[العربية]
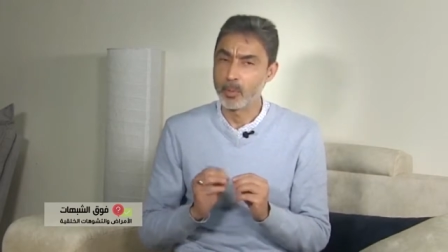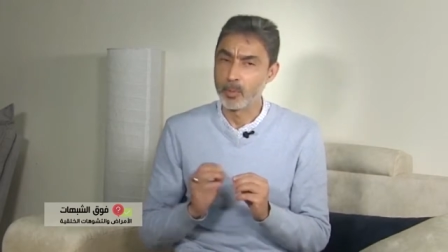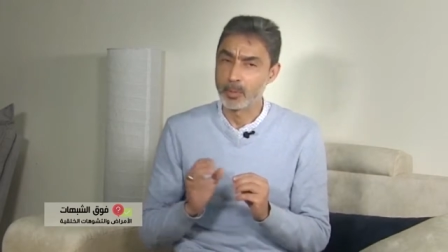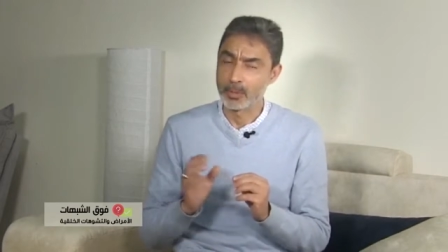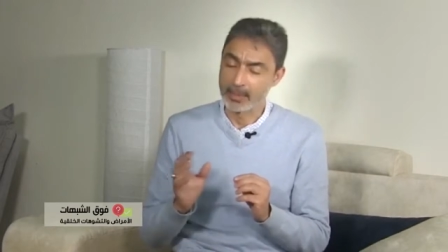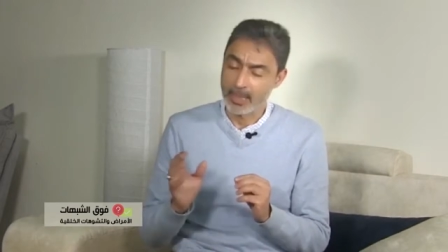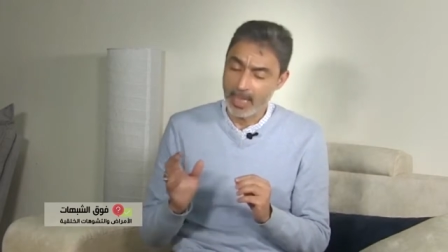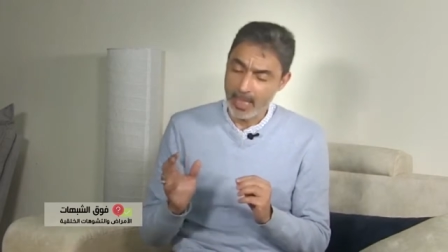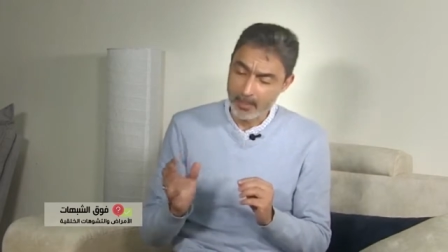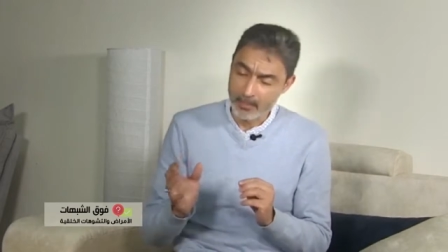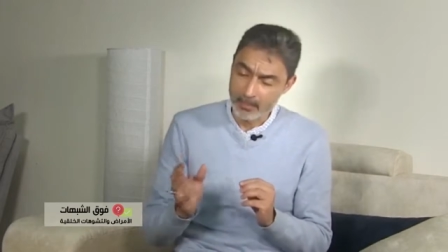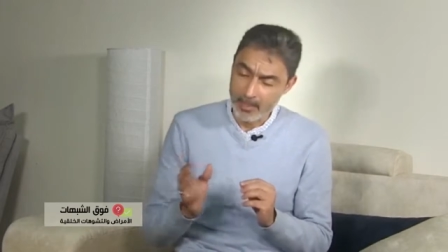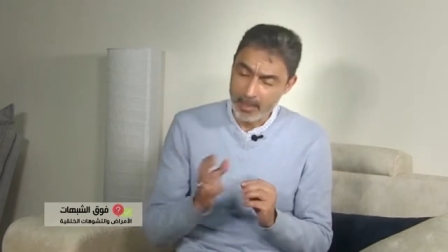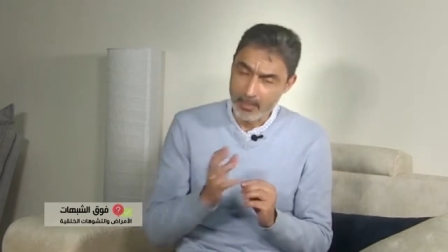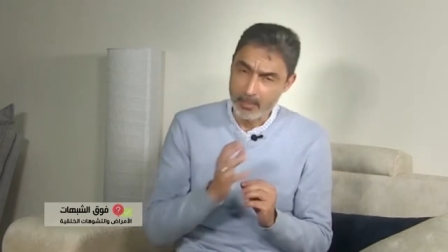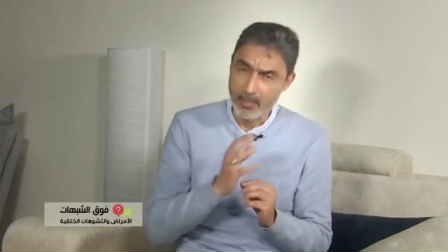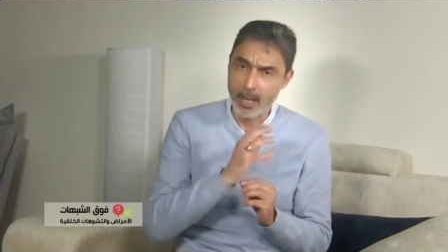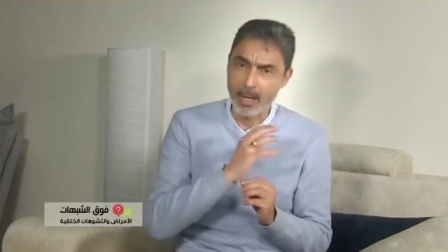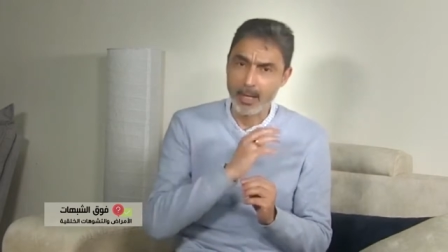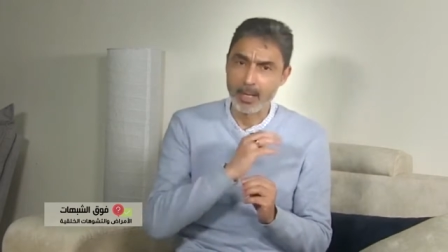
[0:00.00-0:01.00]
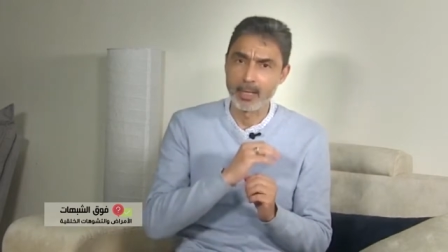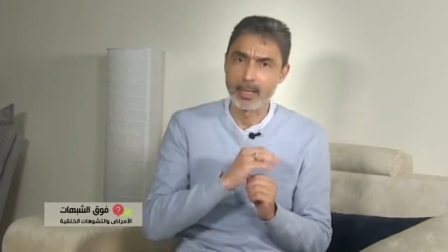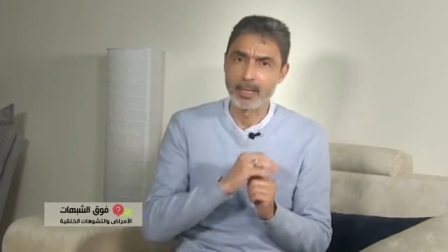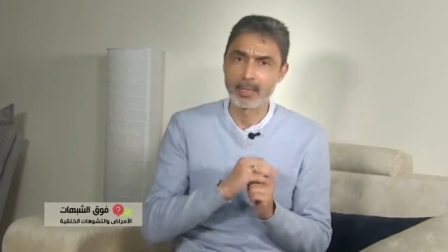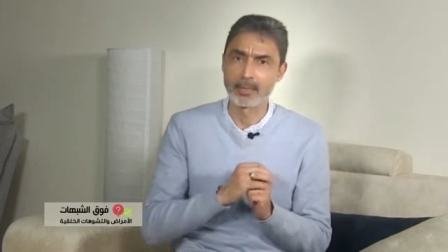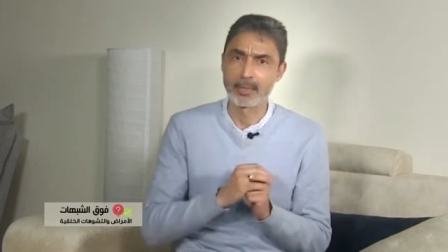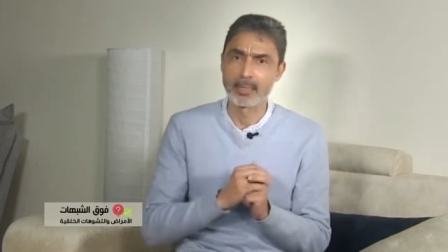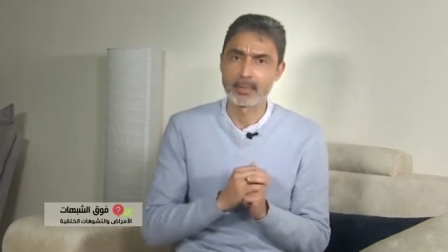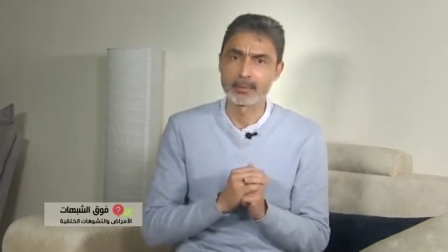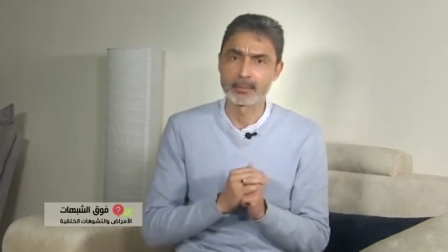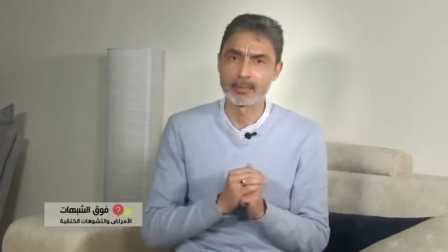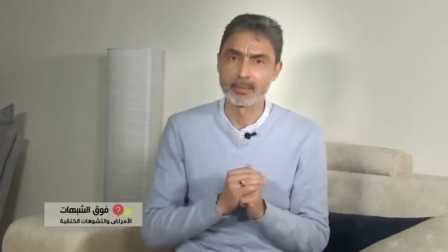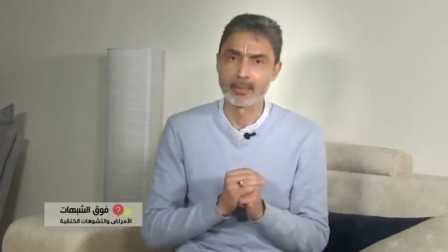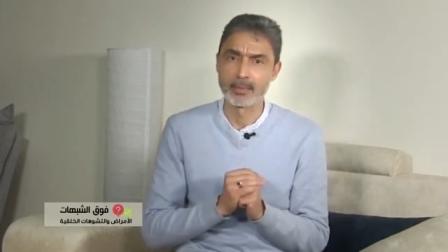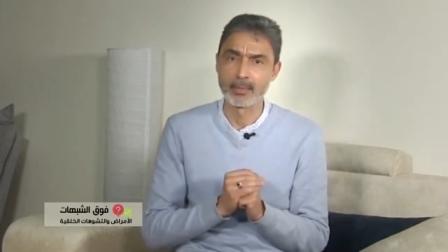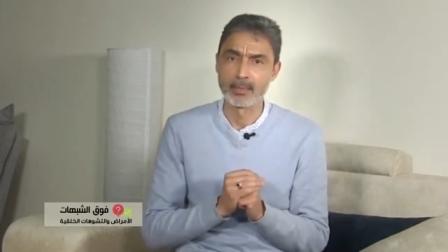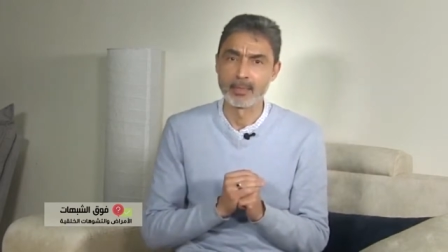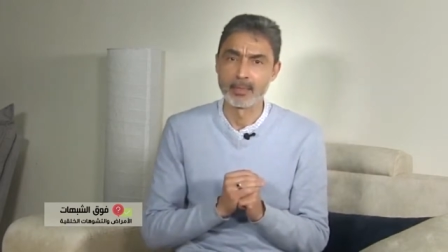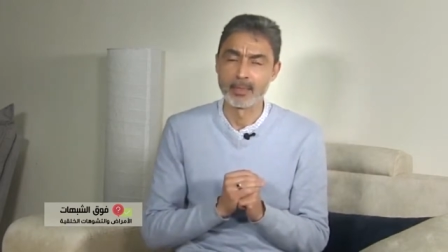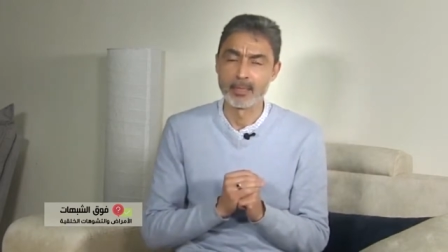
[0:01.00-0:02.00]
وتحمل معها
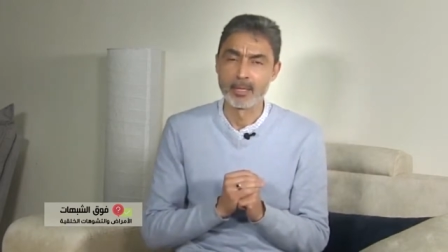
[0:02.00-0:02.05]
نقصها